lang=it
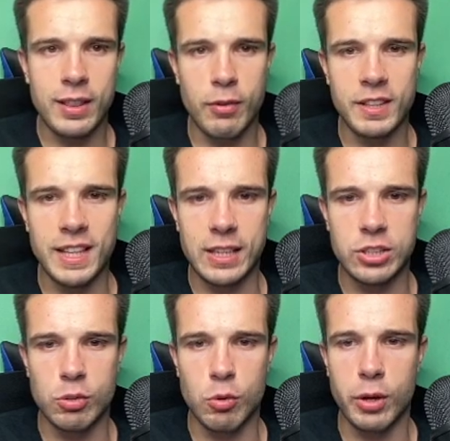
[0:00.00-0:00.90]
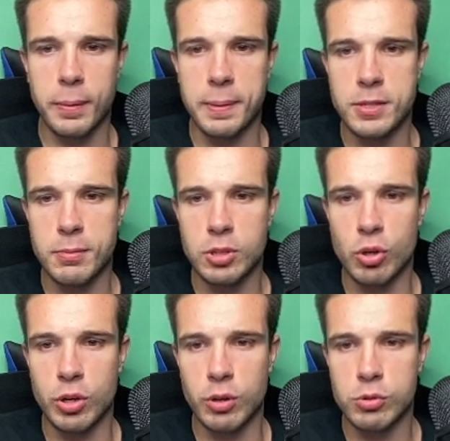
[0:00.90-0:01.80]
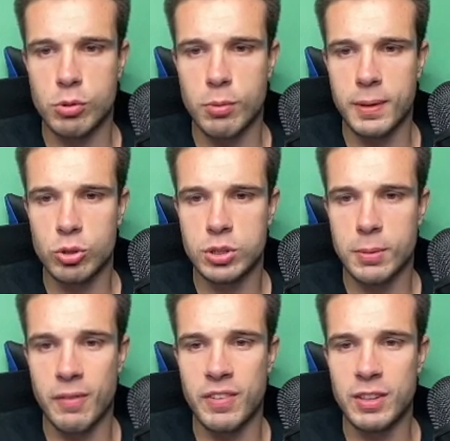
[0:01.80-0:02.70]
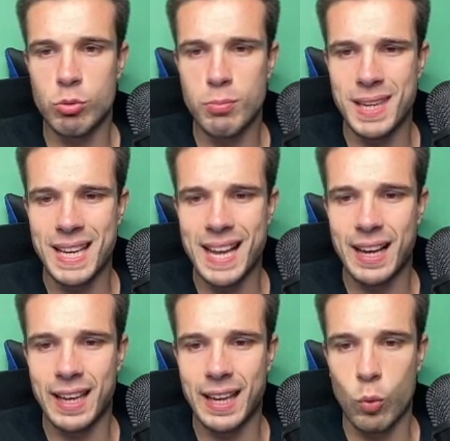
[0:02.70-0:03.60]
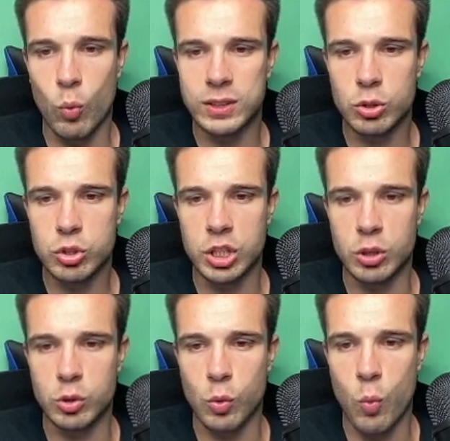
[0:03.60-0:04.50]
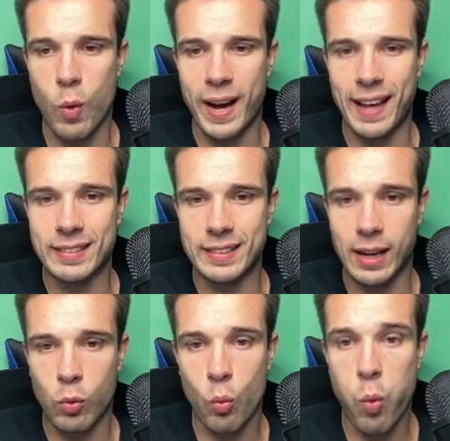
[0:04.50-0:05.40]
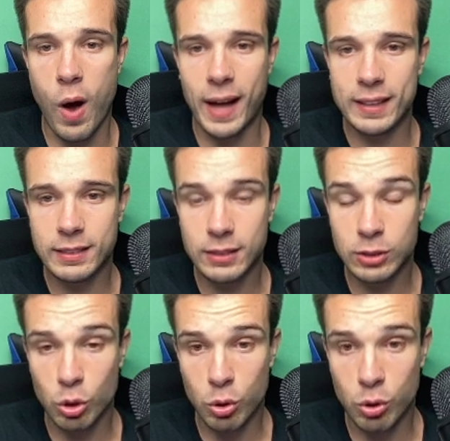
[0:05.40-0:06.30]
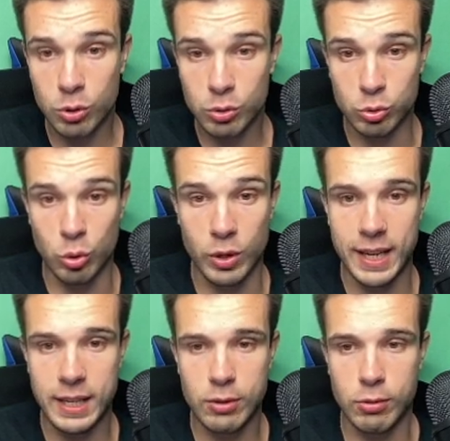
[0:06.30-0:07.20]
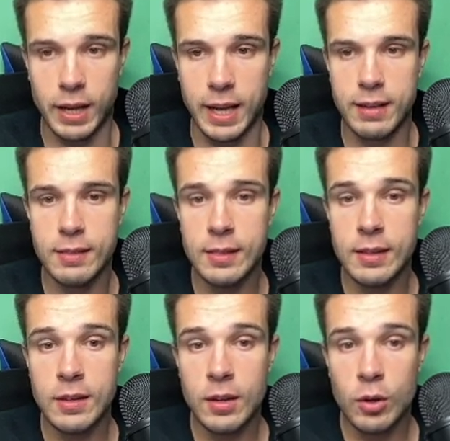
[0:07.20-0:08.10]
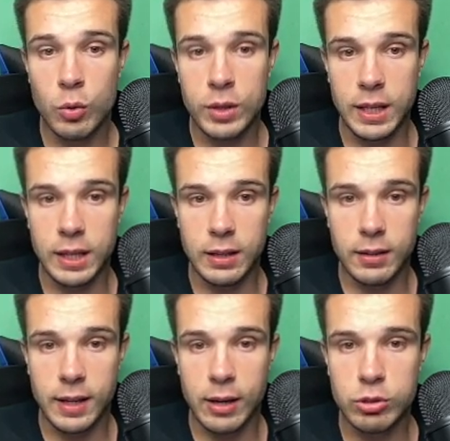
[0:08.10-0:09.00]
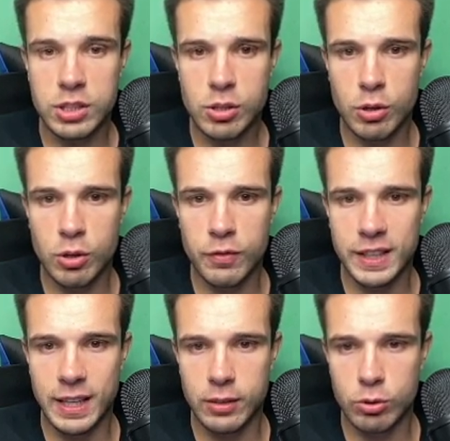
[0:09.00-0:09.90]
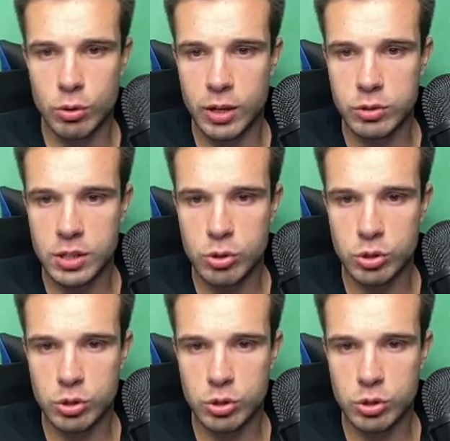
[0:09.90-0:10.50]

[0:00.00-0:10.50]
andiamo a vederci quello che è il prezzo di Bitcoin. In questo momento siamo a 21.444 dollari, ok? Quindi che cosa sto vedendo, che cosa sto